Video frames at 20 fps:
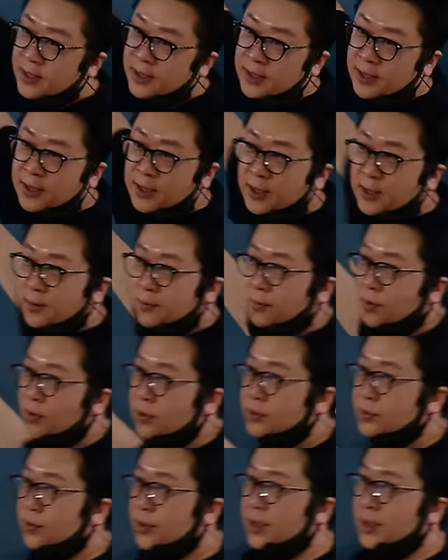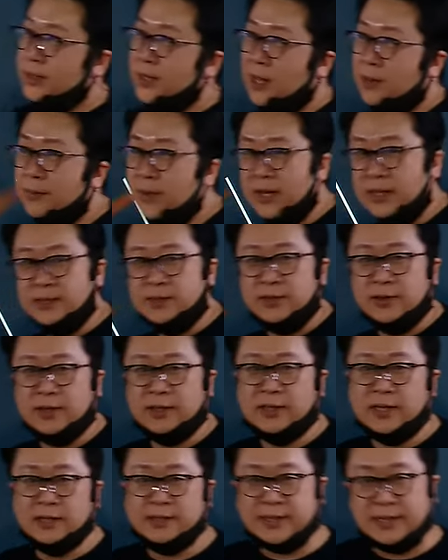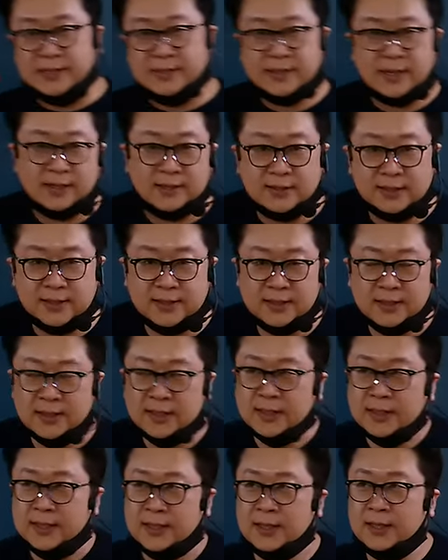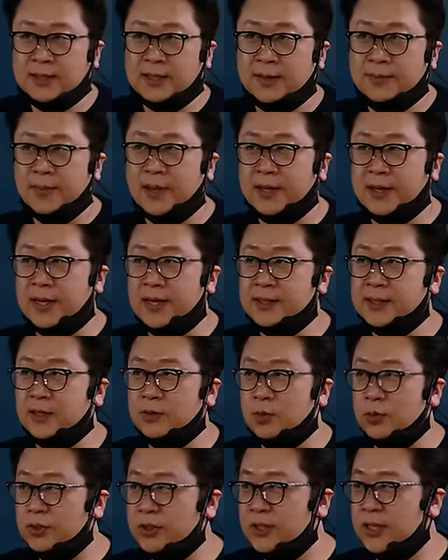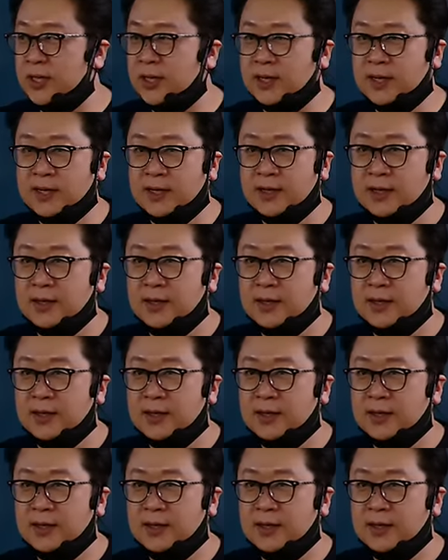내 머릿속에 남아있어야 될 잔상은 일단 몇 개 이상 도시다.